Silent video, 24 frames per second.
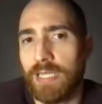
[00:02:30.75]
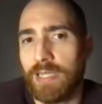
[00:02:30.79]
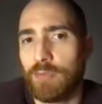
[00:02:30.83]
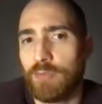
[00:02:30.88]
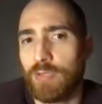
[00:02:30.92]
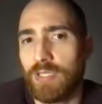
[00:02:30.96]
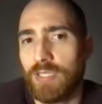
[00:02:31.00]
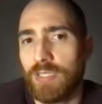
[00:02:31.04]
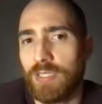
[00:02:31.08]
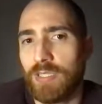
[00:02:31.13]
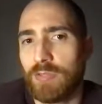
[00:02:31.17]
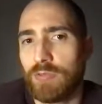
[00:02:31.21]
e,
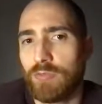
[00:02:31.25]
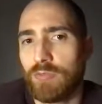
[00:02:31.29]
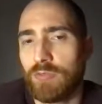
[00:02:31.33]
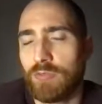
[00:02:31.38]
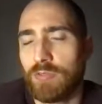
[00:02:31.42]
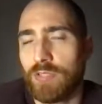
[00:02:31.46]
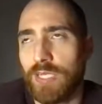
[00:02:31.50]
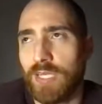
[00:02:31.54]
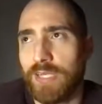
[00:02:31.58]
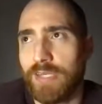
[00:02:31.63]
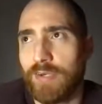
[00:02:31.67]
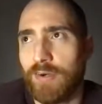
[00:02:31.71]
quindi
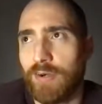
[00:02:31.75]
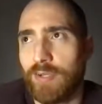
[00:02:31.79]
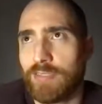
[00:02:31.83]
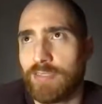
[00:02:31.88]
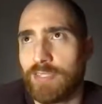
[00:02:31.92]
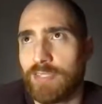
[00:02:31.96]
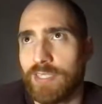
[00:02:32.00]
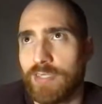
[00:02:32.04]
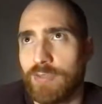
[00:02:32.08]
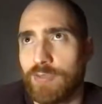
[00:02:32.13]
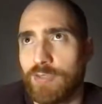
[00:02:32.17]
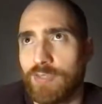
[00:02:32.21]
tutte le
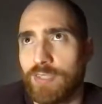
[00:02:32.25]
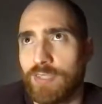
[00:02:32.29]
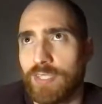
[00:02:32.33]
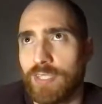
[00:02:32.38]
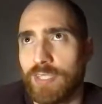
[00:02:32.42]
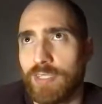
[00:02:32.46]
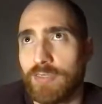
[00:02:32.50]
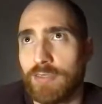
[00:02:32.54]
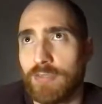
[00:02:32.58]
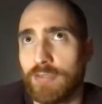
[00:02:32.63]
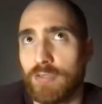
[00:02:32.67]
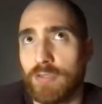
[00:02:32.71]
cose che ho
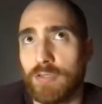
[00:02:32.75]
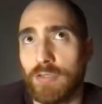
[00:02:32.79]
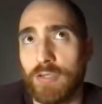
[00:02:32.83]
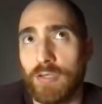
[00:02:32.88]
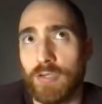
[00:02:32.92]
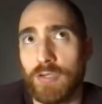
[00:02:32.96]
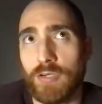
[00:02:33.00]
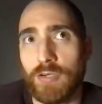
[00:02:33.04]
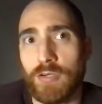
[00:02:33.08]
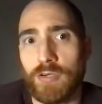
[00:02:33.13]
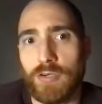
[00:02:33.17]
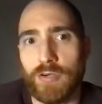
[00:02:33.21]

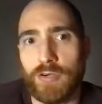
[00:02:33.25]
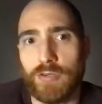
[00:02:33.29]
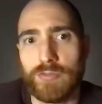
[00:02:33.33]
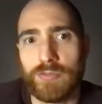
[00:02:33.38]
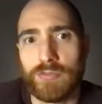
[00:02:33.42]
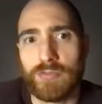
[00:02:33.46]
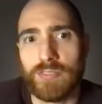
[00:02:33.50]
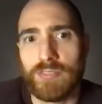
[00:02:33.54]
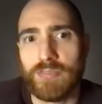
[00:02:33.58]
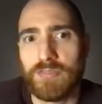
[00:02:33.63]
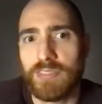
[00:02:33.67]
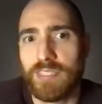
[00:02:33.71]
scritto,
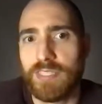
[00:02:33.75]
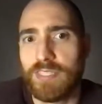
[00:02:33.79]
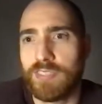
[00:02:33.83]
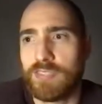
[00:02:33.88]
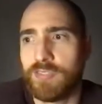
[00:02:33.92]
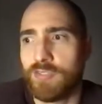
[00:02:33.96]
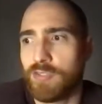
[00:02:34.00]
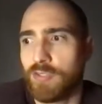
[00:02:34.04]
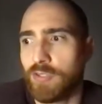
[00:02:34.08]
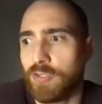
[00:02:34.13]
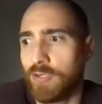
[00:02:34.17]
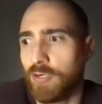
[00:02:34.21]

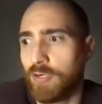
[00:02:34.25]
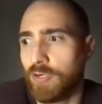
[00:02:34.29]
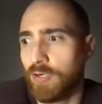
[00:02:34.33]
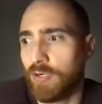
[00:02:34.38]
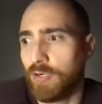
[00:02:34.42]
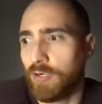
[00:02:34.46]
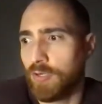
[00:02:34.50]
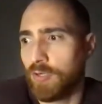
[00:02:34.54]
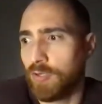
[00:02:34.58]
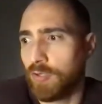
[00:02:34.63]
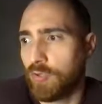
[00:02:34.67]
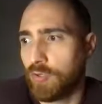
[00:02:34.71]

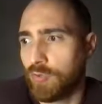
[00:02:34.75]
condiviso,